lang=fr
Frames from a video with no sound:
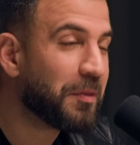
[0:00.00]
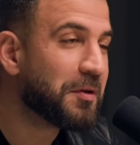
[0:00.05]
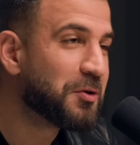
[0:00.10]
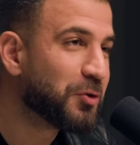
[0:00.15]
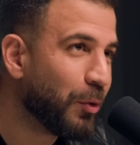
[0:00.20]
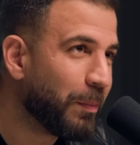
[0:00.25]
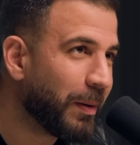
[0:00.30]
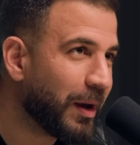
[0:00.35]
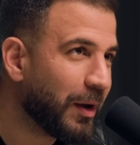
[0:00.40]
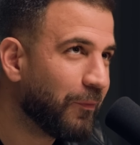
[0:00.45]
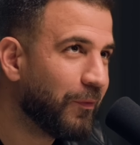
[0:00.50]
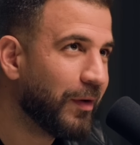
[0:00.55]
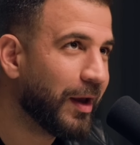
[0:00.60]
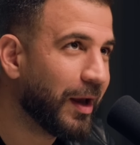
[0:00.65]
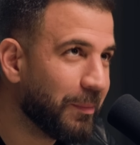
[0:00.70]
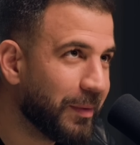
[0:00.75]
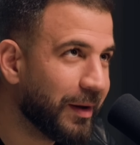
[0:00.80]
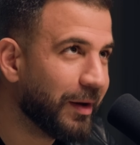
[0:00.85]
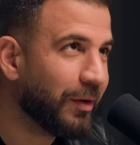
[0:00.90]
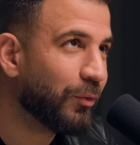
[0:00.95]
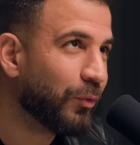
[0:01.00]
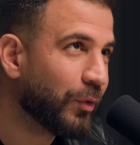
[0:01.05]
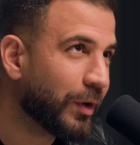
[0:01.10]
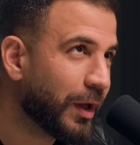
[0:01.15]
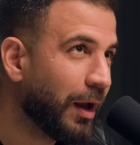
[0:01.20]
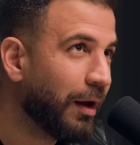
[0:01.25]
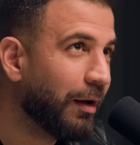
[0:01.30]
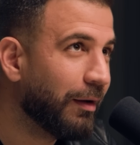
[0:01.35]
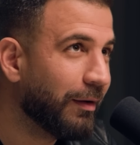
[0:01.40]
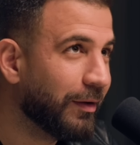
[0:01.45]
si je le préfère mais en tout
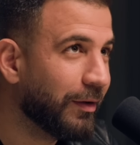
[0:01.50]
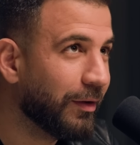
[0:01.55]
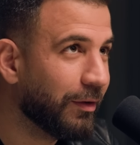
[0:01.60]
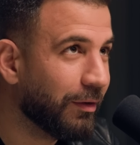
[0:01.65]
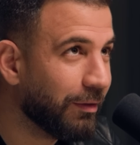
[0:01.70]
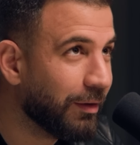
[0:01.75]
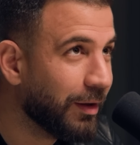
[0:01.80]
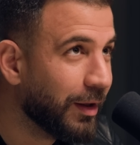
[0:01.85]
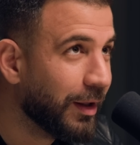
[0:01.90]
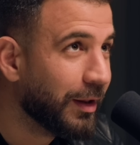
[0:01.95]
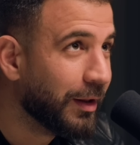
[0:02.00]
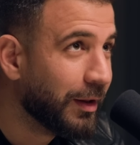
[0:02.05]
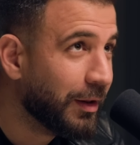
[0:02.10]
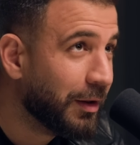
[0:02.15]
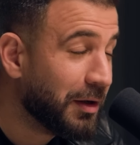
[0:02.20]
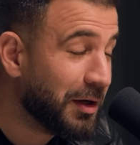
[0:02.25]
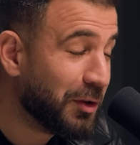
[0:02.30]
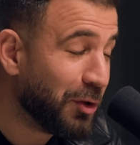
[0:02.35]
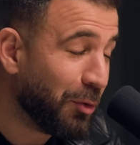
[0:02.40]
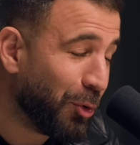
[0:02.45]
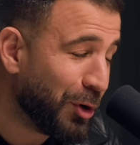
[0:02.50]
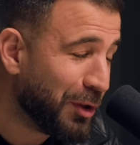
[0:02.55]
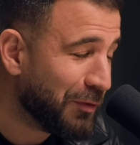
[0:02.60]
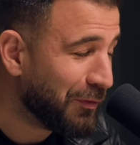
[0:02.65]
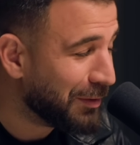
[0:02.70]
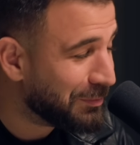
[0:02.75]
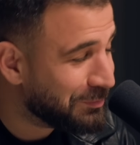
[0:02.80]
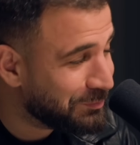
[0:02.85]
cas, euh, il est dans mon livre.